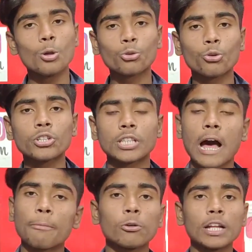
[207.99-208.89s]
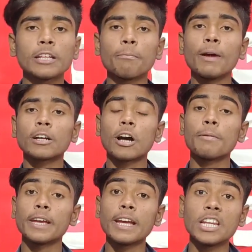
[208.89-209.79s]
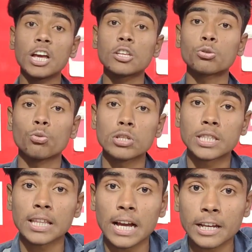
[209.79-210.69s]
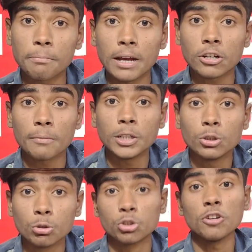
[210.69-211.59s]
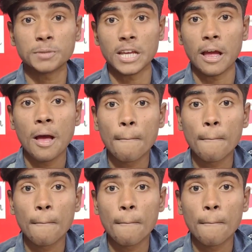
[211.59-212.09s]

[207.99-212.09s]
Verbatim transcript: तो दोस्त आपको बता दें कि मैं कभी ये नहीं सोचता था कि मैं कभी यूट्यूब से